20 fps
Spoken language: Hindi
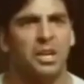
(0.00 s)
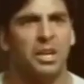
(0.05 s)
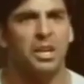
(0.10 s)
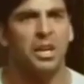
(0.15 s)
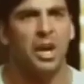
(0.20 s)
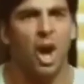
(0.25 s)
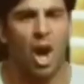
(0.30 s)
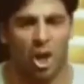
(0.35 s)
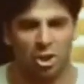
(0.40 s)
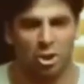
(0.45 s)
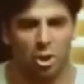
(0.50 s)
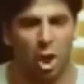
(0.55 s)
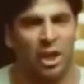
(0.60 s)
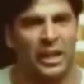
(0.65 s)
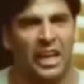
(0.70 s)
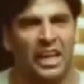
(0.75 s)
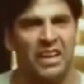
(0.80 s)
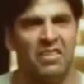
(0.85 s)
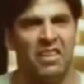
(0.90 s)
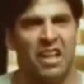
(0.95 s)
और वो अक्षय
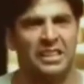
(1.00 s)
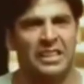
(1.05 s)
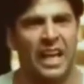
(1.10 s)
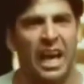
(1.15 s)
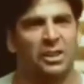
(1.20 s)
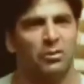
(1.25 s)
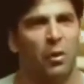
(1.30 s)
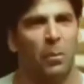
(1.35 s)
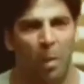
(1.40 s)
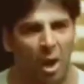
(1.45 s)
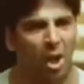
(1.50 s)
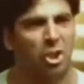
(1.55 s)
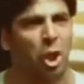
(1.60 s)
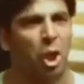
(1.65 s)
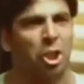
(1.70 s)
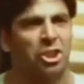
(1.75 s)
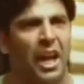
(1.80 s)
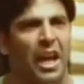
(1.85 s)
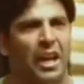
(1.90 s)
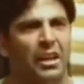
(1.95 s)
कुमार को दोबारा से
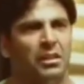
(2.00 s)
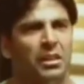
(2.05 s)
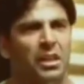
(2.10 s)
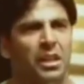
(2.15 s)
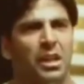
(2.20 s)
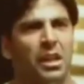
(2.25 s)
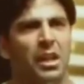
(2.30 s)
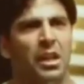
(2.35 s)
फिल्म में